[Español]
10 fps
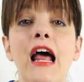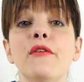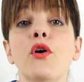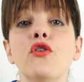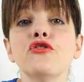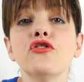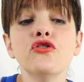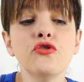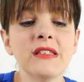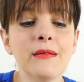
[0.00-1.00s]
A lo mejor
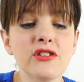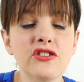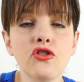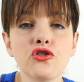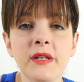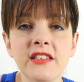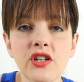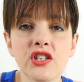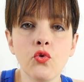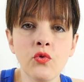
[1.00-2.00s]
nosotros hubiésemos hecho dos
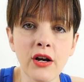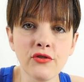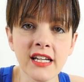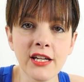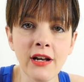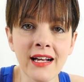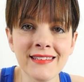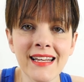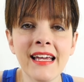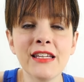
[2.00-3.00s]
versiones, una con tejido
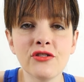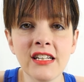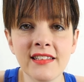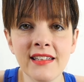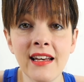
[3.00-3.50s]
alcántara y otra sin